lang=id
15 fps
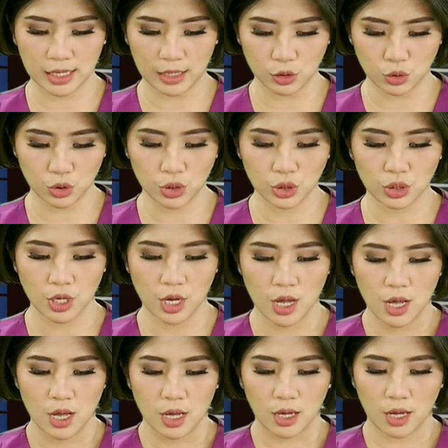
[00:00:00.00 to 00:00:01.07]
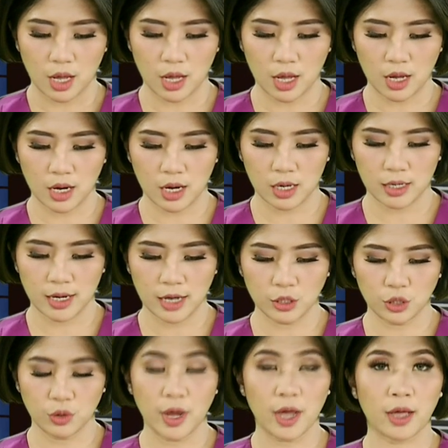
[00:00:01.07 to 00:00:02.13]
kasus Eh, dan
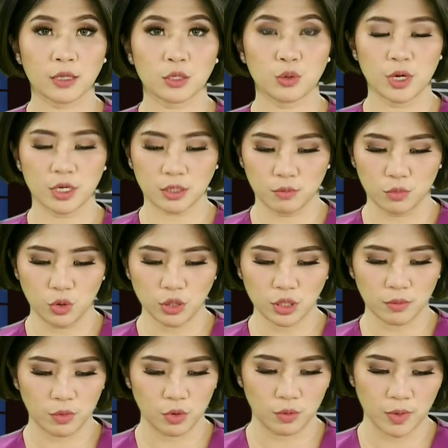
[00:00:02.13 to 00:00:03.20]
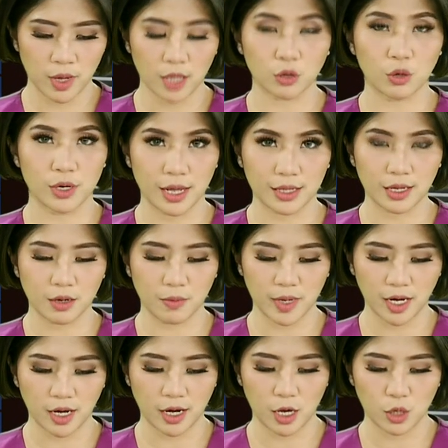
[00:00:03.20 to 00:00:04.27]
juga yang sudah sembuh sebelumnya atau data
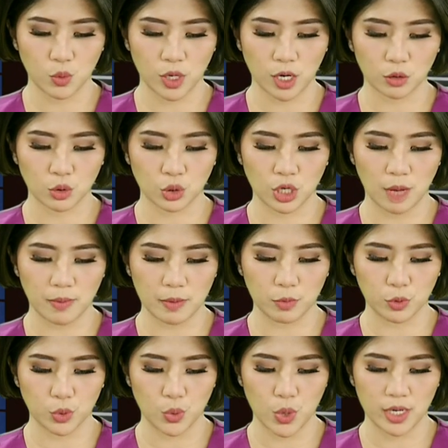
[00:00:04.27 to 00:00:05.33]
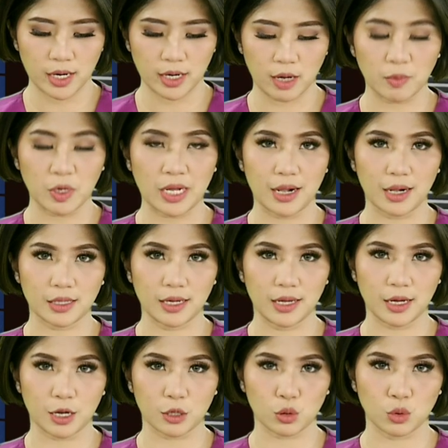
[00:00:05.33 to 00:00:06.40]
kemarin adalah 282 dan yang meninggal
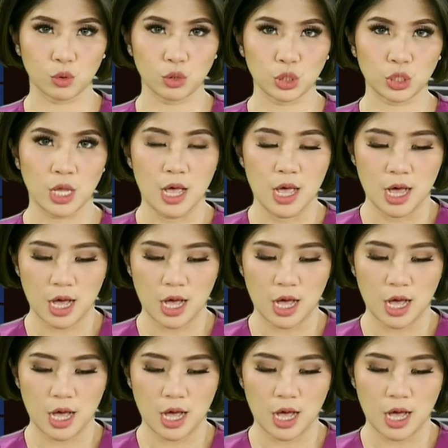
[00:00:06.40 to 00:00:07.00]
306